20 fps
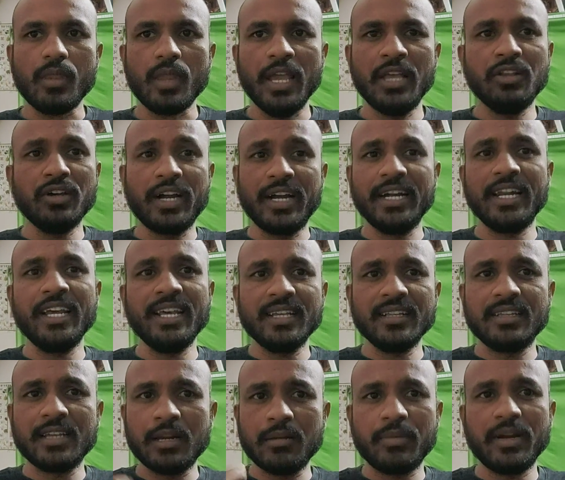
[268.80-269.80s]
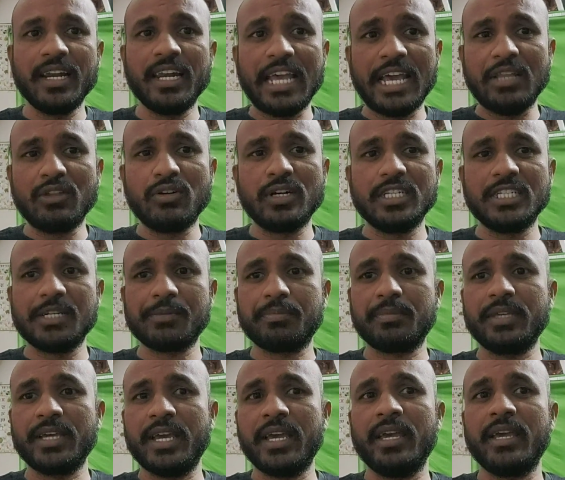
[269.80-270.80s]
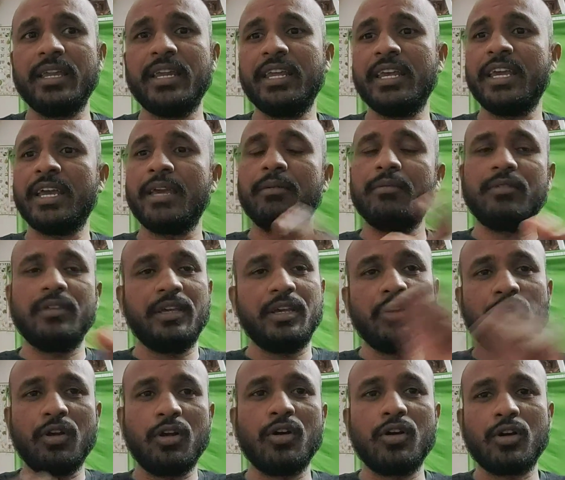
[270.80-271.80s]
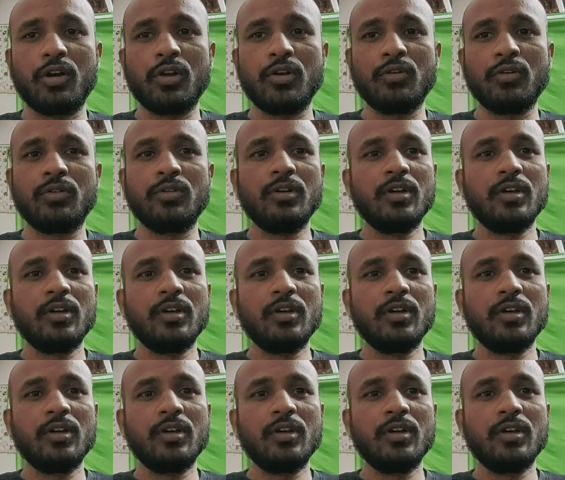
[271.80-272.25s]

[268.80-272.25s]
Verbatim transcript: ఎందుకంటే ధన్మన్ లేదు అని చెప్తే నీకేం ఎవరో ఒకరు